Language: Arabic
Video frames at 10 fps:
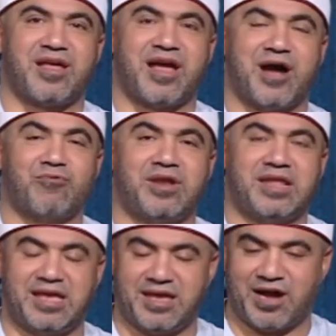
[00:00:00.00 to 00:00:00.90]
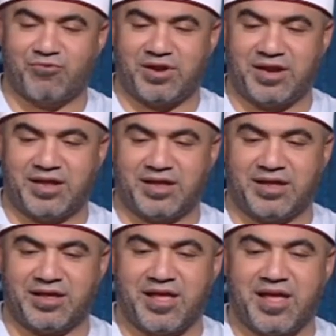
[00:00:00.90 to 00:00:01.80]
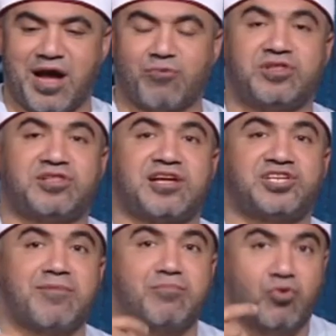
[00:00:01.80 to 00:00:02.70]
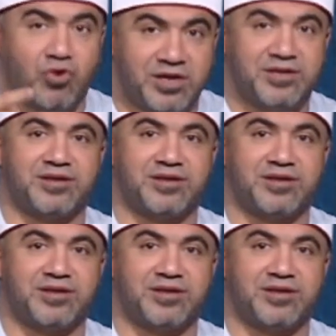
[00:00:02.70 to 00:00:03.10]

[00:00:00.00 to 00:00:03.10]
أو الإيه أو آه. أو التجمل